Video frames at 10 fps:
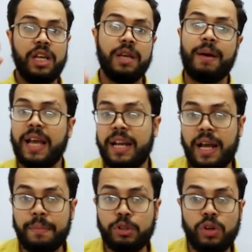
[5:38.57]
يبقى
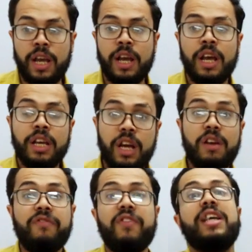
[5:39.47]
كانك بتقول ايه
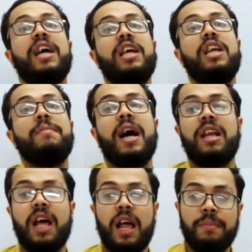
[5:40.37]
ينفع يحل
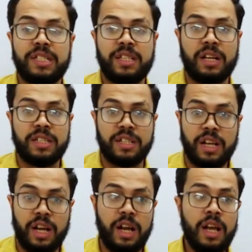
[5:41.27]
محلها المصدر
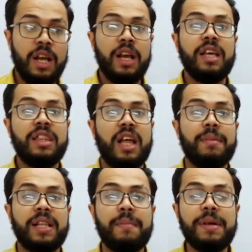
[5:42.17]
الصريح اذا
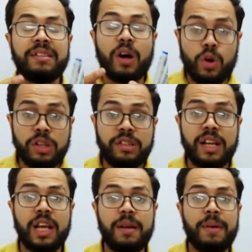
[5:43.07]
ما دام انت قلت
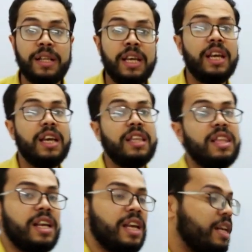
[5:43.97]
الكلمه دي
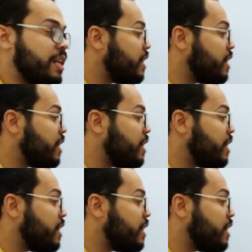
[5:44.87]
اذا ان